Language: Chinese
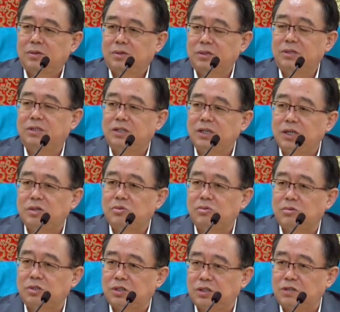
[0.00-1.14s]
说是记
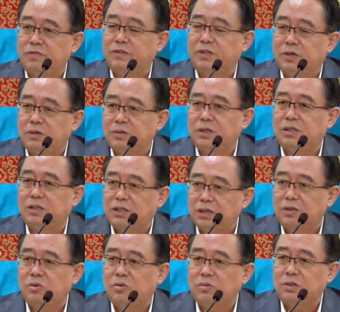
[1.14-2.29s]
住，师傅教你
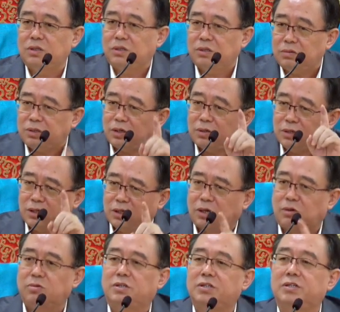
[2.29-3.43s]
真东西，就教你一
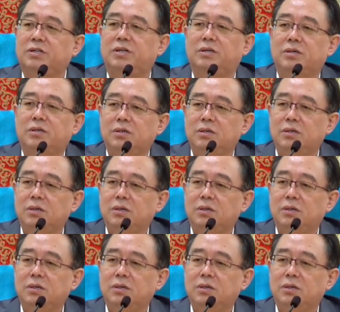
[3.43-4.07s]
口气儿。